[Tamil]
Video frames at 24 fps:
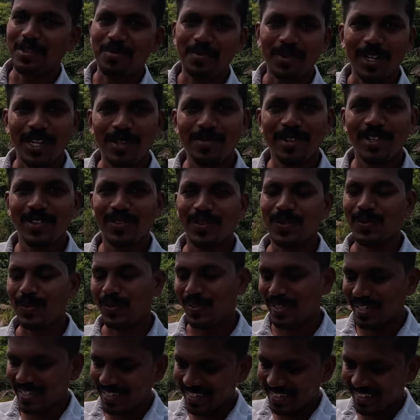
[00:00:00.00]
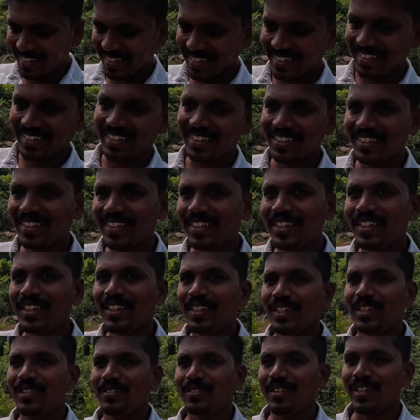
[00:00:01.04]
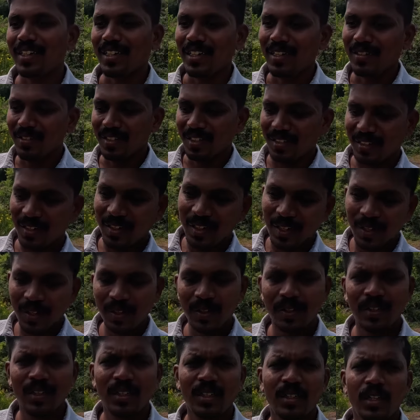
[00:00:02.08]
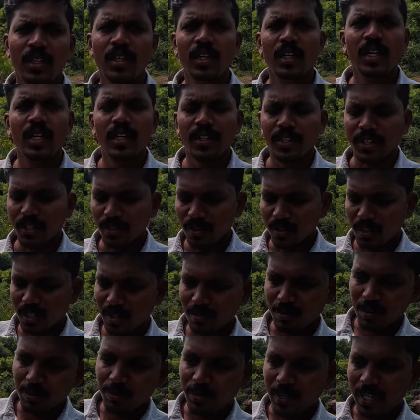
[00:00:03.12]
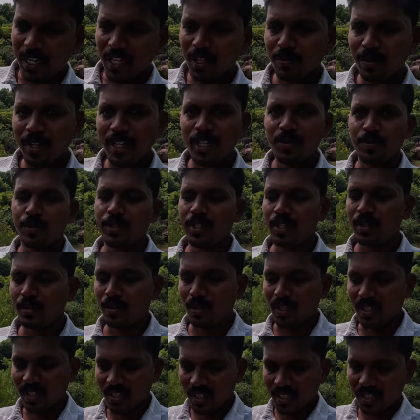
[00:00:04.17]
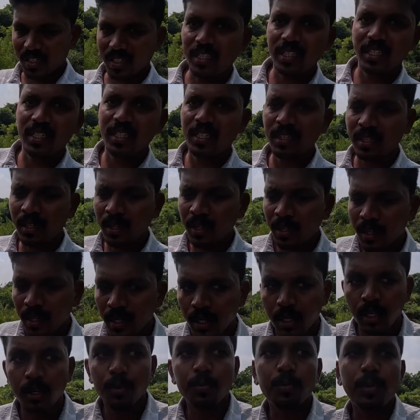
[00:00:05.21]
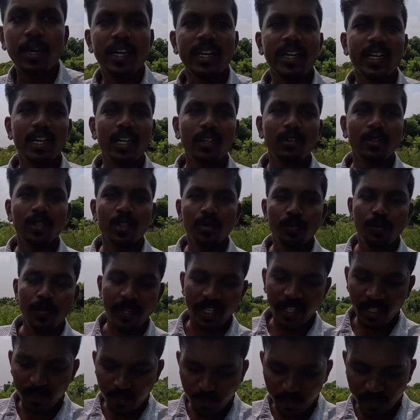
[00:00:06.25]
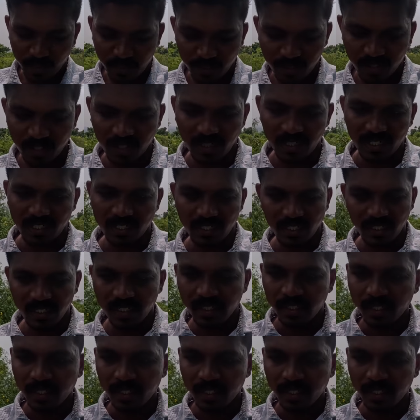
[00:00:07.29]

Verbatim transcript: இந்த மலை மேலே வந்து கொண்டாடி இருக்காங்க வேறு லெவல் இங்கே வந்து நம்ம பாதை மாதிரி போயிடக்கூடாதுங்கிறக்காக பாறைகளில் வந்து பெயிண்ட் பண்ணி வச்சுருக்காங்க